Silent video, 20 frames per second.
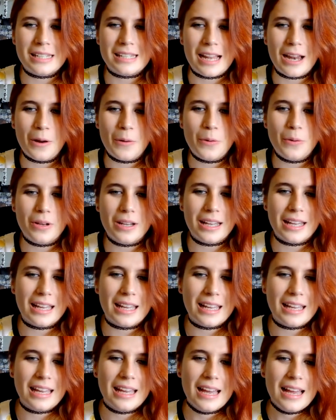es algo
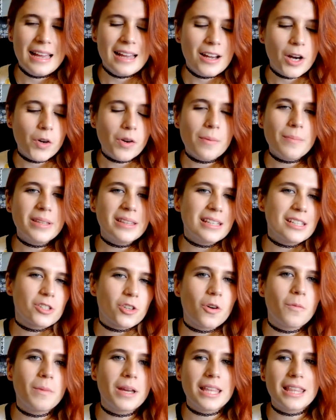que obviamente es
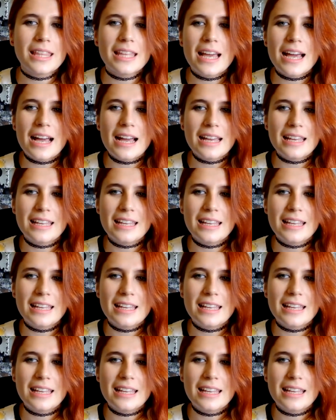comedia